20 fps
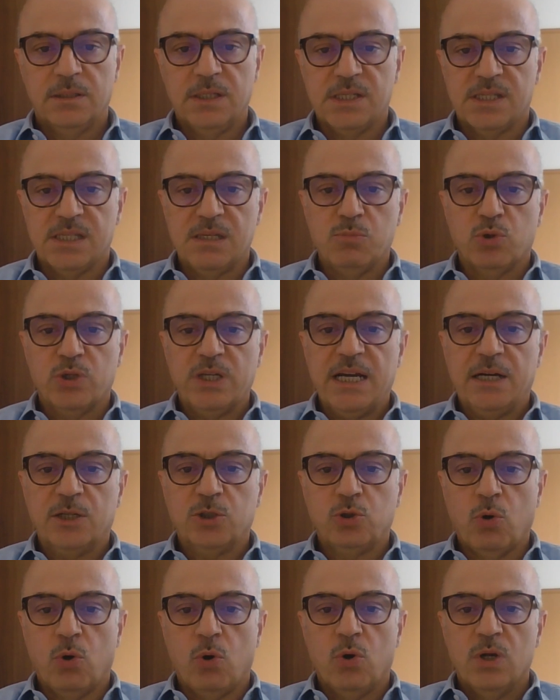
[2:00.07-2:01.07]

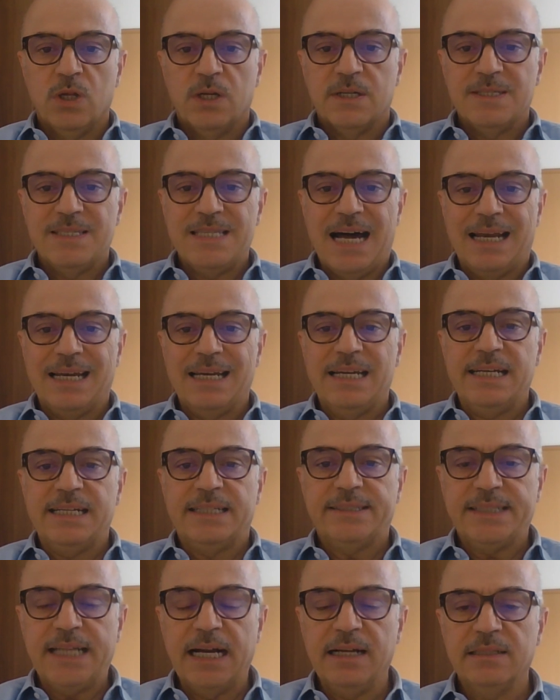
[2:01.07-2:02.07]
testimoniato
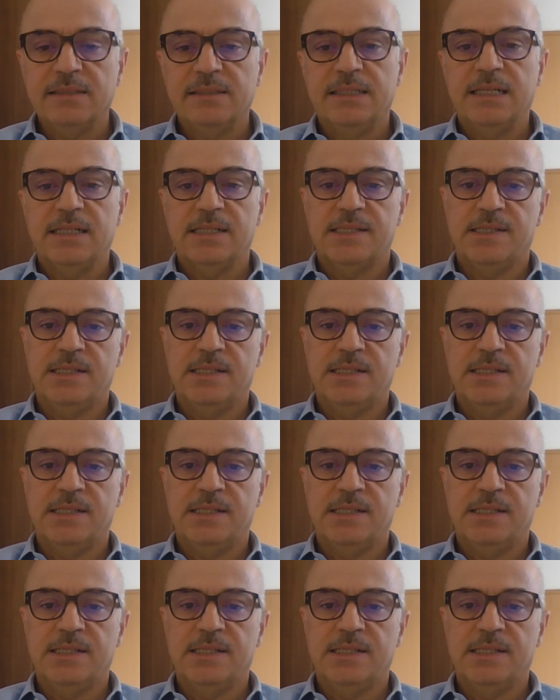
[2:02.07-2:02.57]
dalle tante